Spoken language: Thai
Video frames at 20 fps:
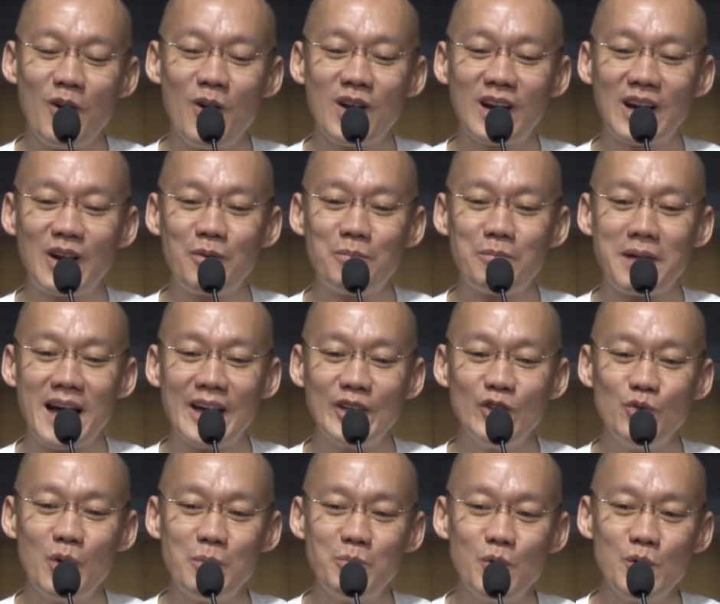พอเรามา
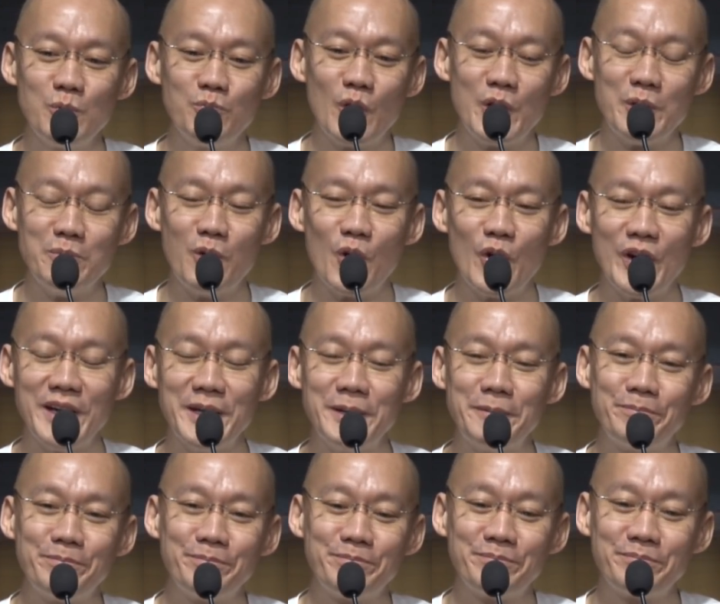ยุวพุทธบ่อ
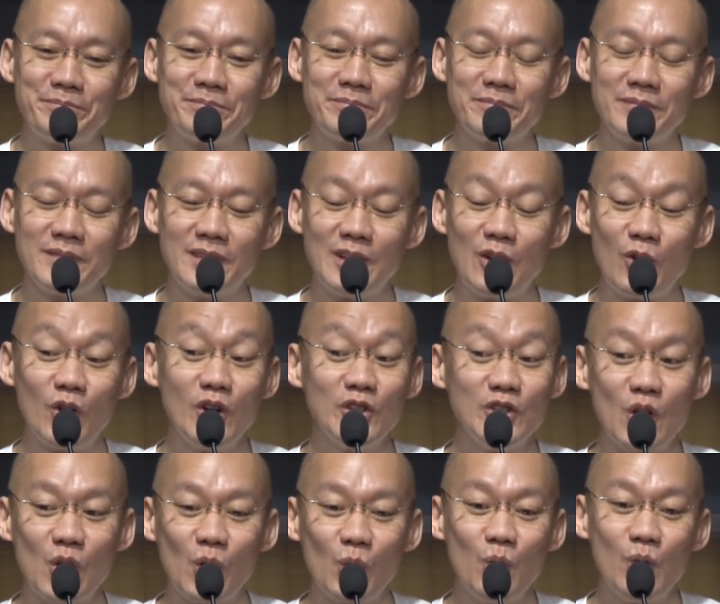ยๆ เราก็
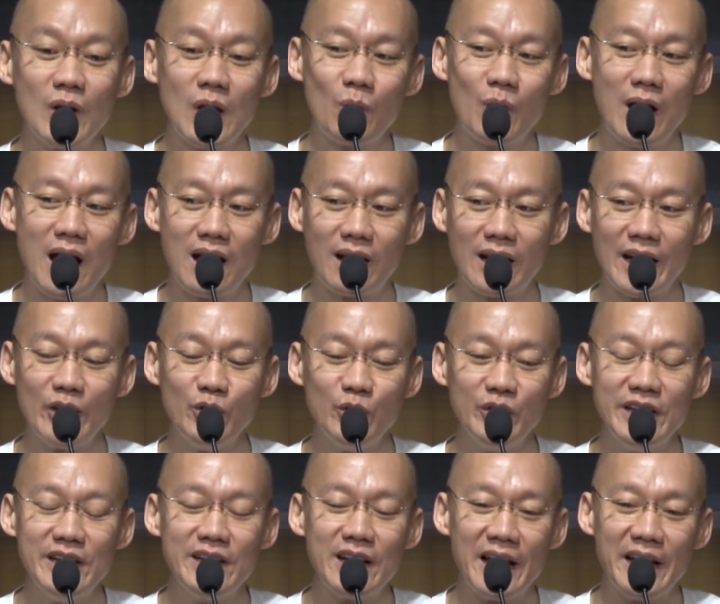จะรู้แล้วว่าอะไรอ
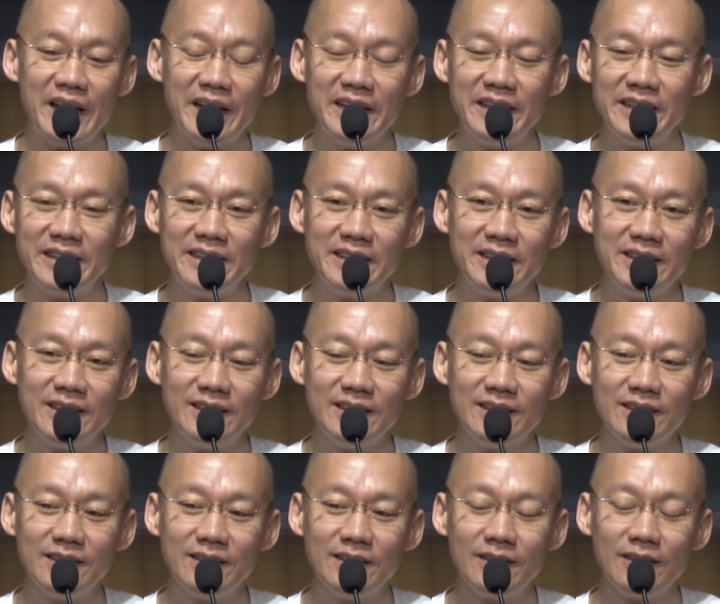ยู่ที่ไหน
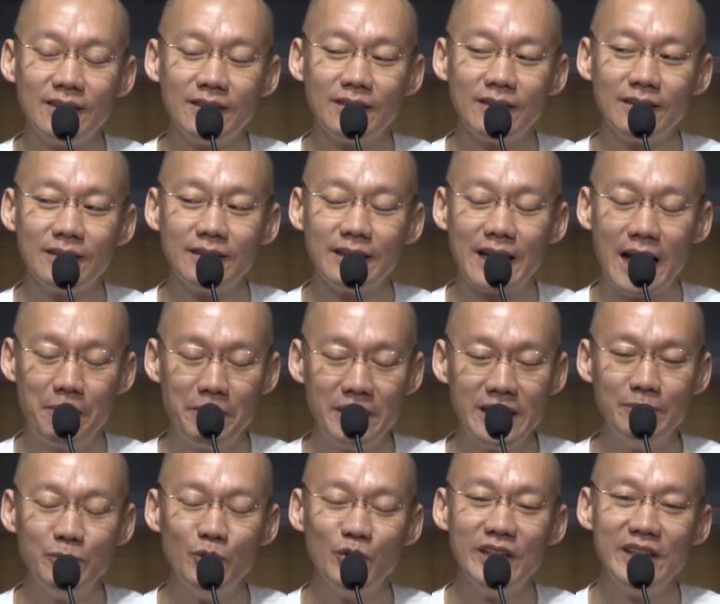
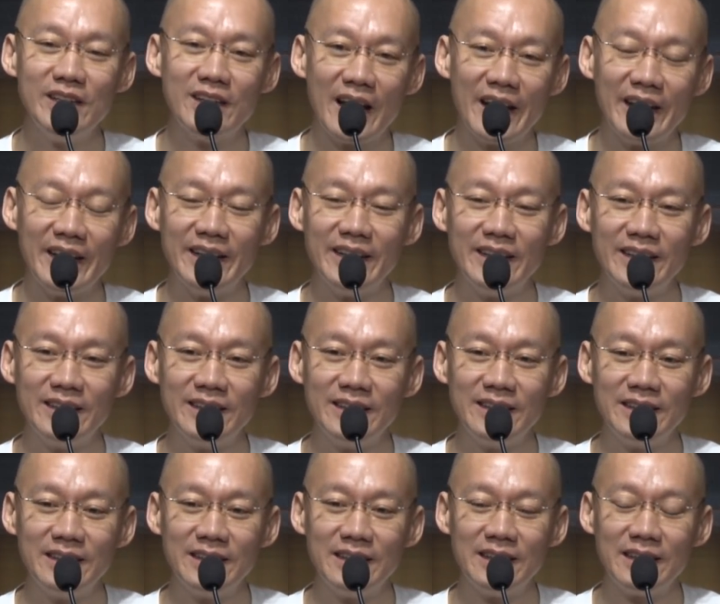น้ำดื่มอยู่ที่ไหน
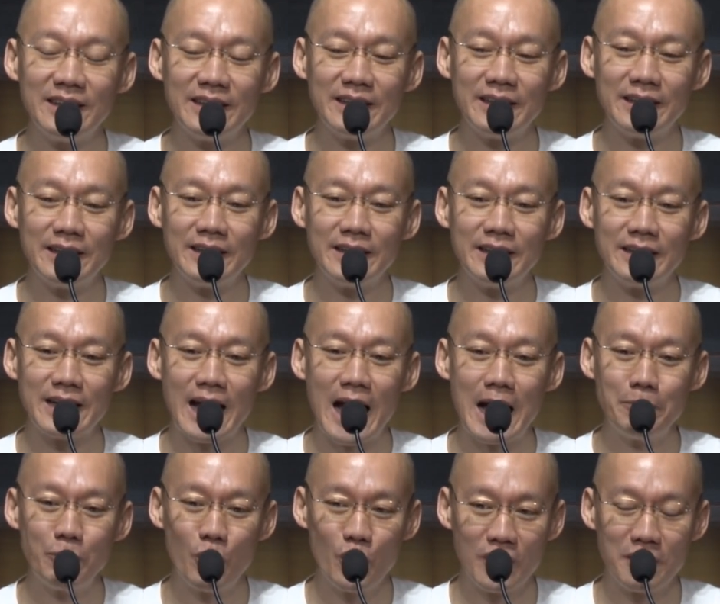
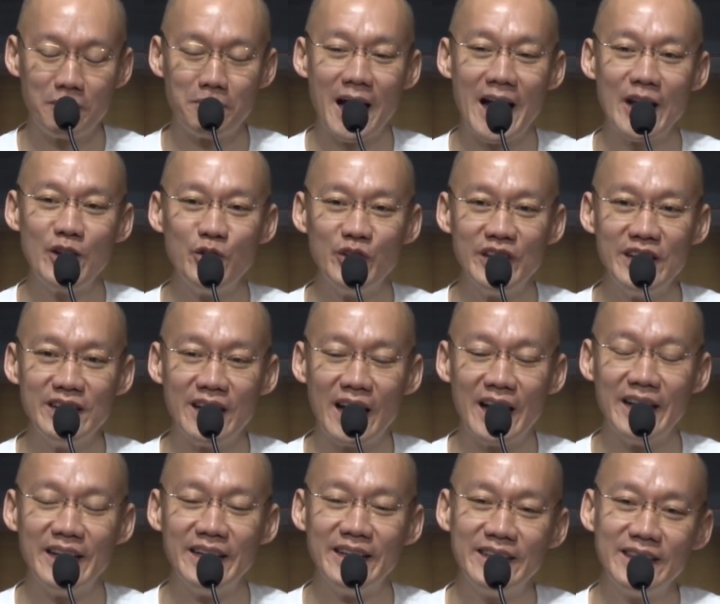น้ำผลไม้อยู่ที่
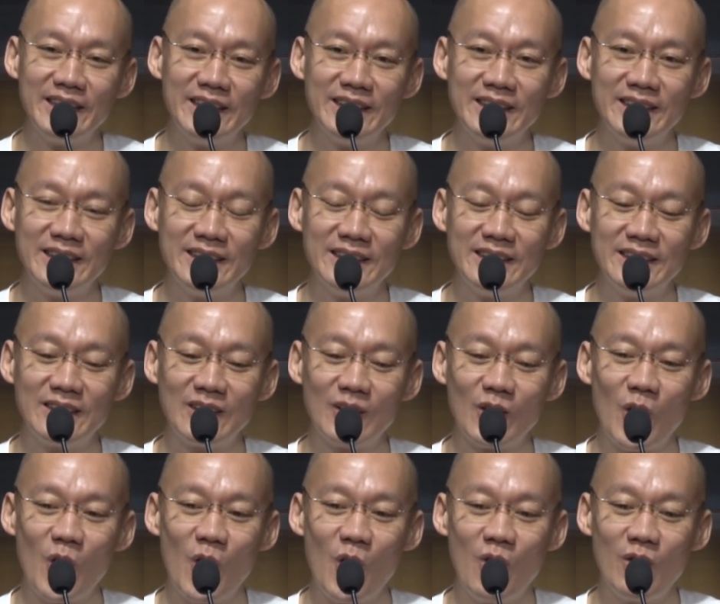ไหน
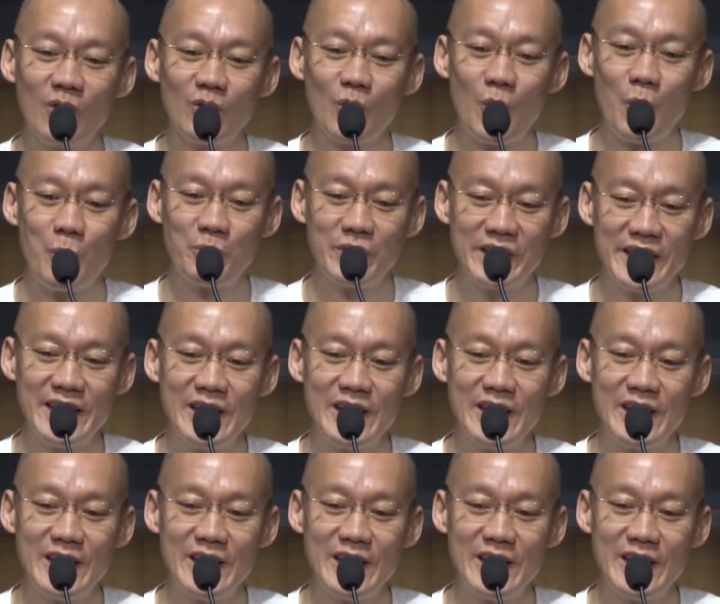ของขบ